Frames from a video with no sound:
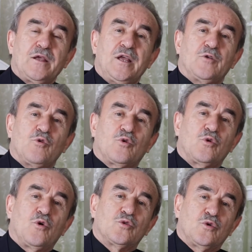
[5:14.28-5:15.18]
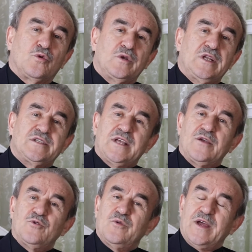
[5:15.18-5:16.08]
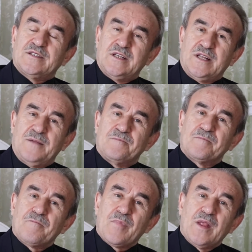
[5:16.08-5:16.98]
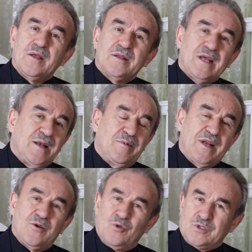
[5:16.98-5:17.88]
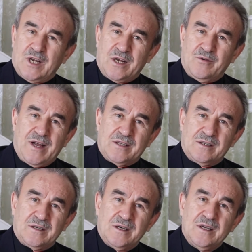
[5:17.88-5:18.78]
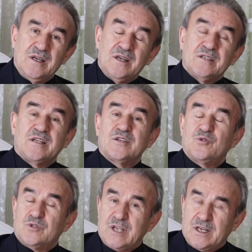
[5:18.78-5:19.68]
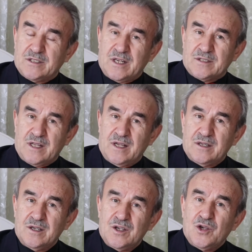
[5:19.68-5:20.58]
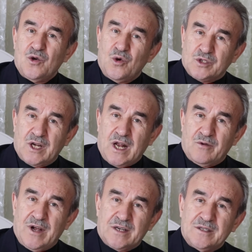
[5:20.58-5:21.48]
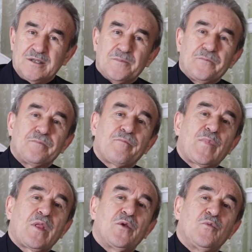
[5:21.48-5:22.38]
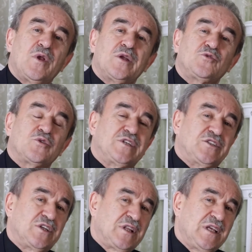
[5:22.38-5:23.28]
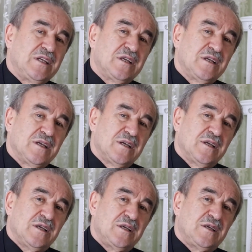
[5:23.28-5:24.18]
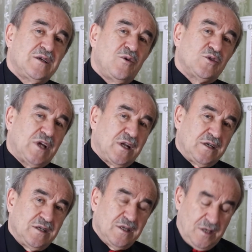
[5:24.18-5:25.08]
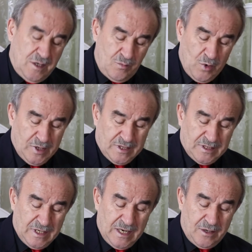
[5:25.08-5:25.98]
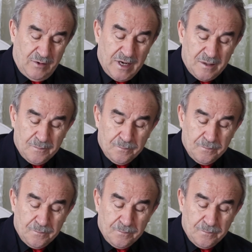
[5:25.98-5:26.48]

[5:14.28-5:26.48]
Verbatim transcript: İlkokul, ortaokul, lise, üniversitede talebelerin hocaları vardır. Lisans, yüksek lisansta hocalar vardır. Böyle çok çeşitli e, hocalık müesseseleri var.